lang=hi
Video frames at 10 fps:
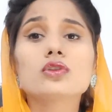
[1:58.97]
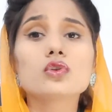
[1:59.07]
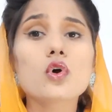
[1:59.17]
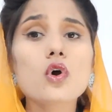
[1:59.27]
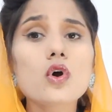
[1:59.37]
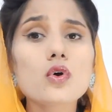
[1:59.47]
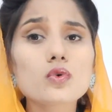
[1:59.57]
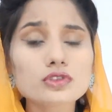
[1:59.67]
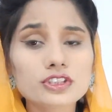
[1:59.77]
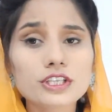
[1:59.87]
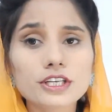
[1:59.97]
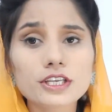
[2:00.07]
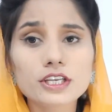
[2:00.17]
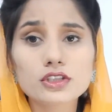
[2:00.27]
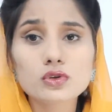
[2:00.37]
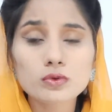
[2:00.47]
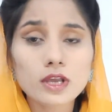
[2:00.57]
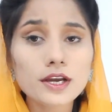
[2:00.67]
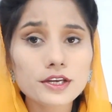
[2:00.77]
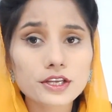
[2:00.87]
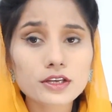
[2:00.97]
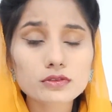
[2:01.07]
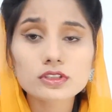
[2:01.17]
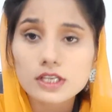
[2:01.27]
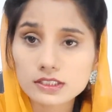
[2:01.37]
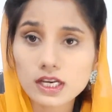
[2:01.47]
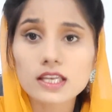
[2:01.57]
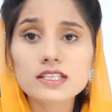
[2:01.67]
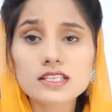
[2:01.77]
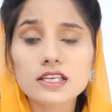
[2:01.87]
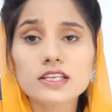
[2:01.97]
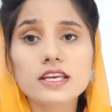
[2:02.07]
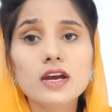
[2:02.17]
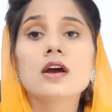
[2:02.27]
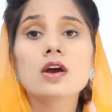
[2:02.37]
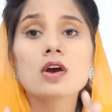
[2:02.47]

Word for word: तो उस डिग्री की जो हुला की डिग्री उसने अदालत से ली है